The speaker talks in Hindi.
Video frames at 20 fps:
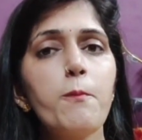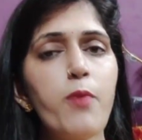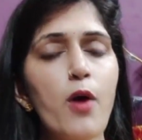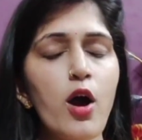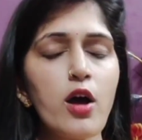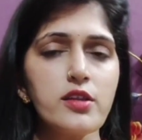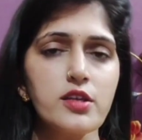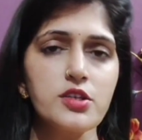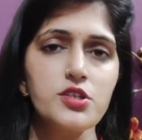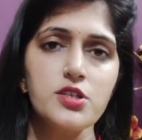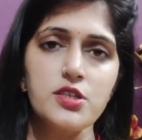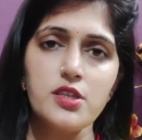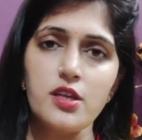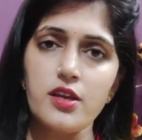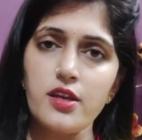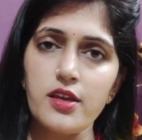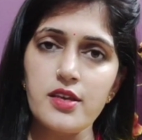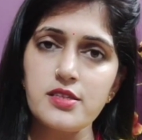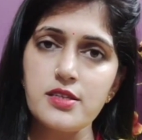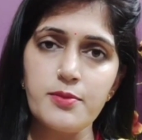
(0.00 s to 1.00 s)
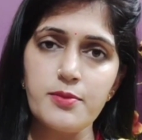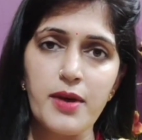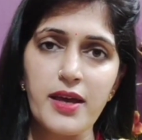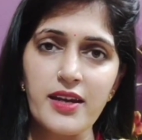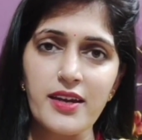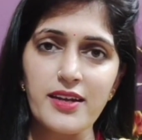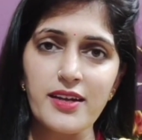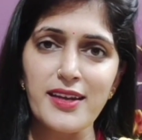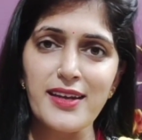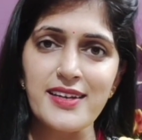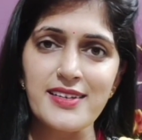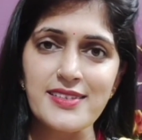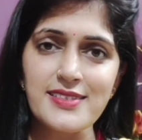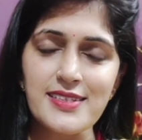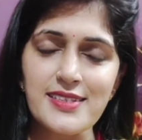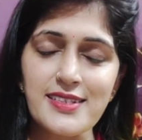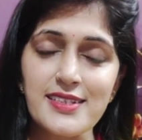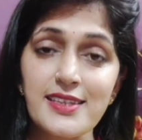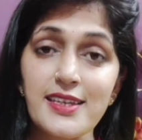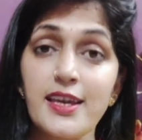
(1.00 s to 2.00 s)
बहुत अच्छे तरीके से मार्केटिंग कर
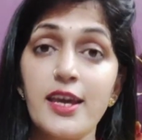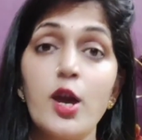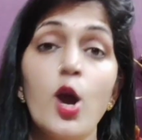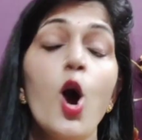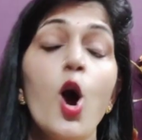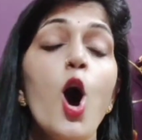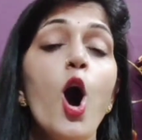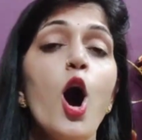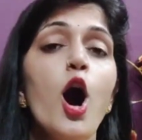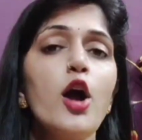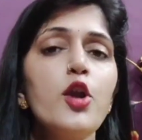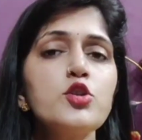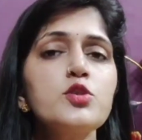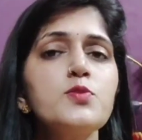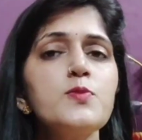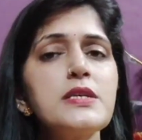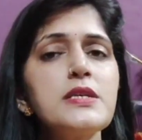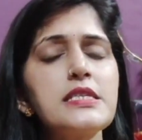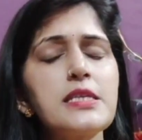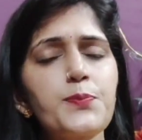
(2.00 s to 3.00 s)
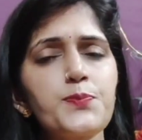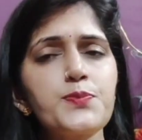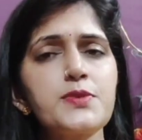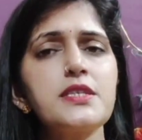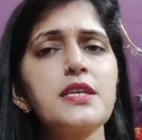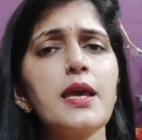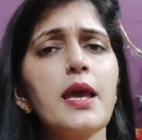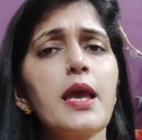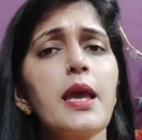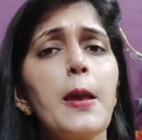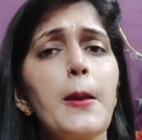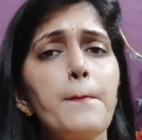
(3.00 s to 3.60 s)
सकते हैं और उसमें सबसे